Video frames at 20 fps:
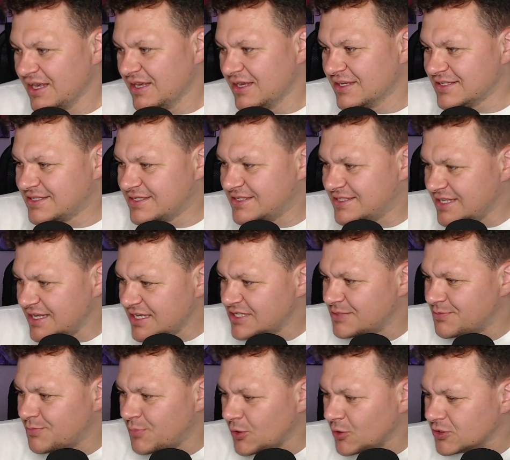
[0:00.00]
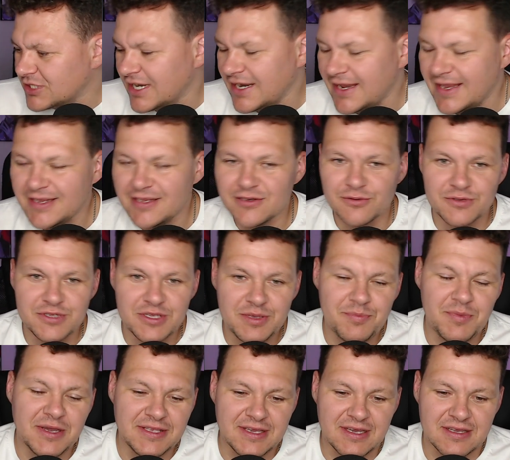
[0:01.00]
Здесь по трейлеру
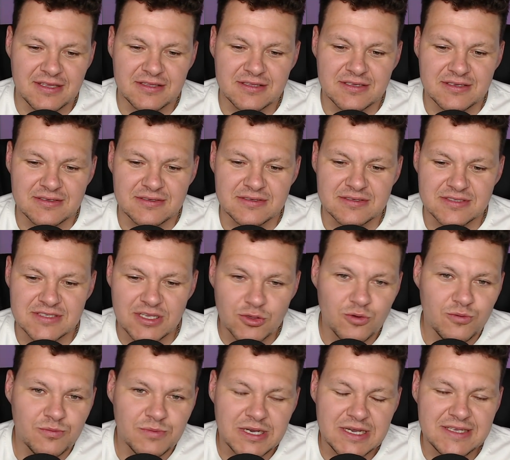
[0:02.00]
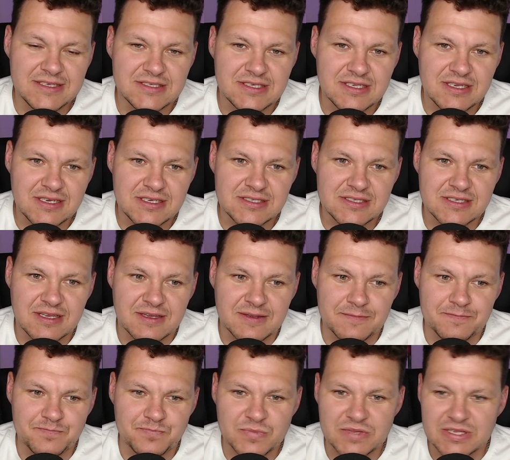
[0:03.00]
непонятно. Задумка
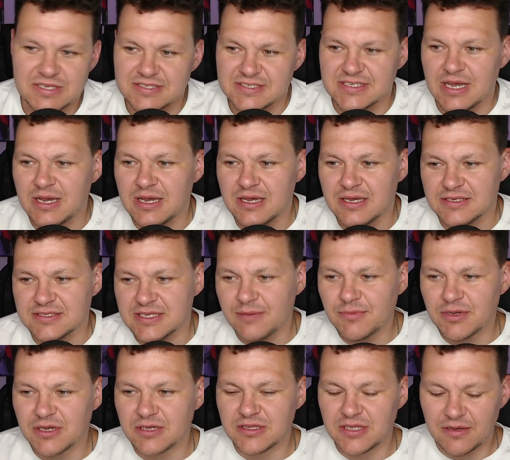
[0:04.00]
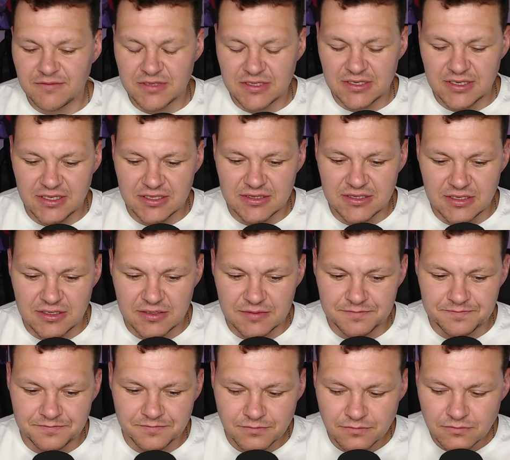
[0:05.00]
интересная. Са- самое главное это
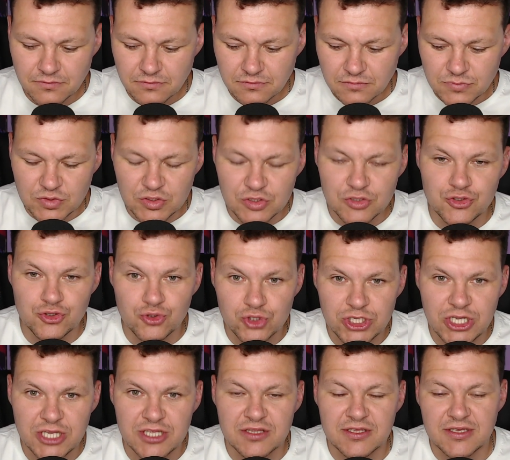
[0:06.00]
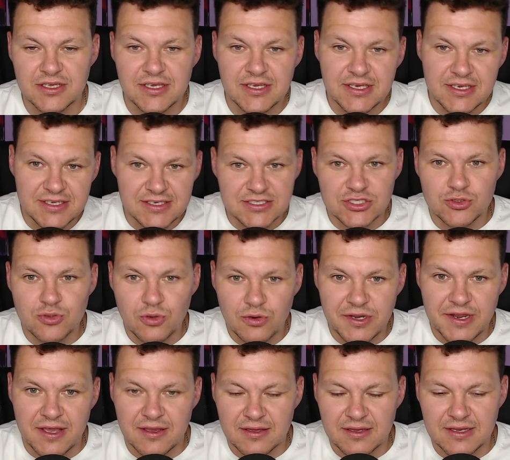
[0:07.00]
сюжет,
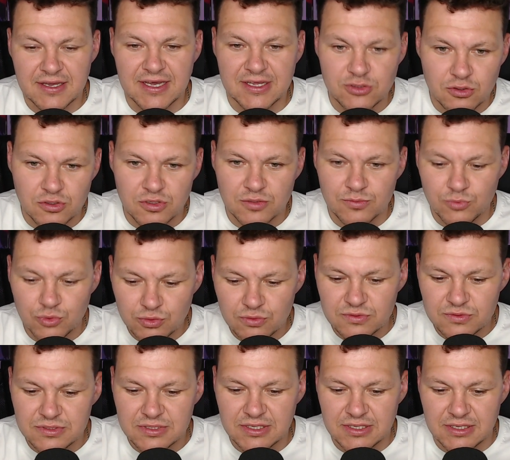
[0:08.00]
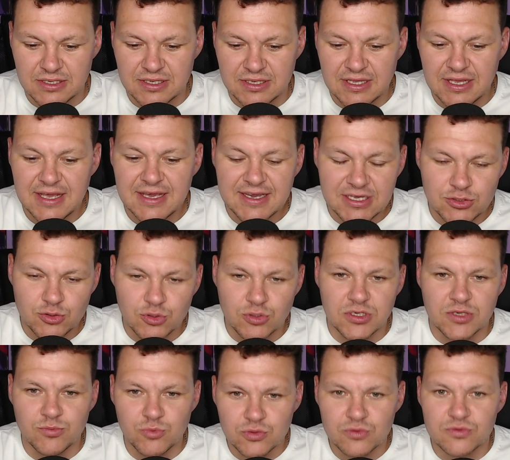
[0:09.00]
история, которые будут, э,
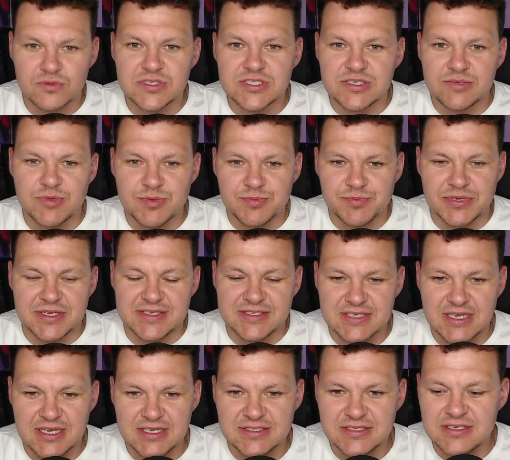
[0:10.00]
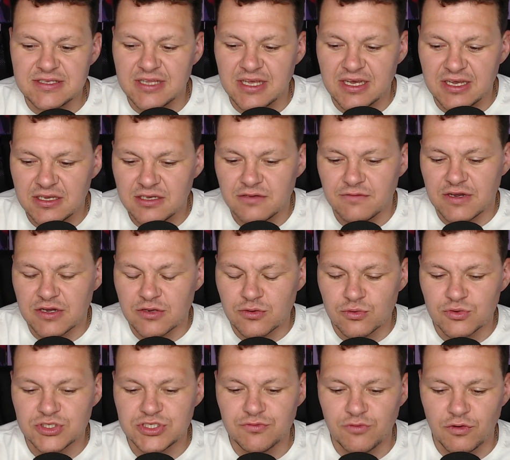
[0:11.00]
которые будут с ними происходить, да,
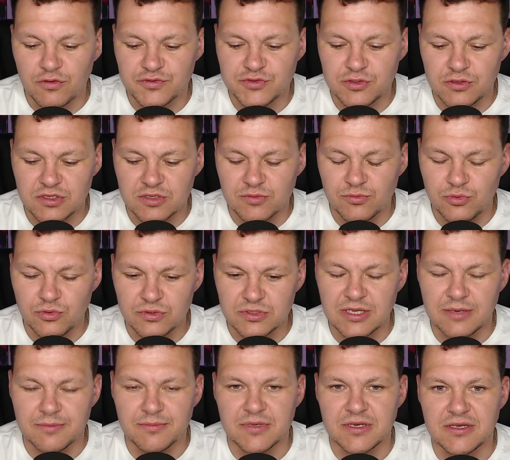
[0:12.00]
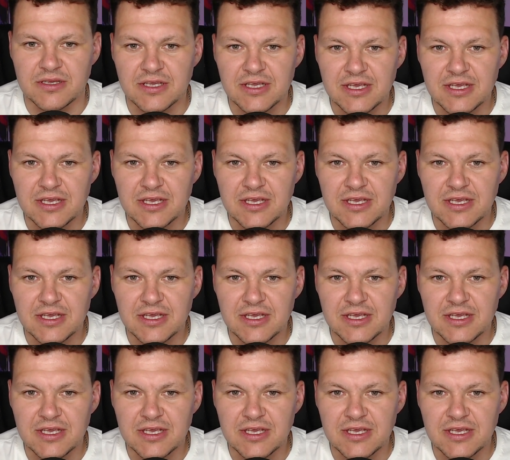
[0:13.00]
вокруг чего все это будет там э,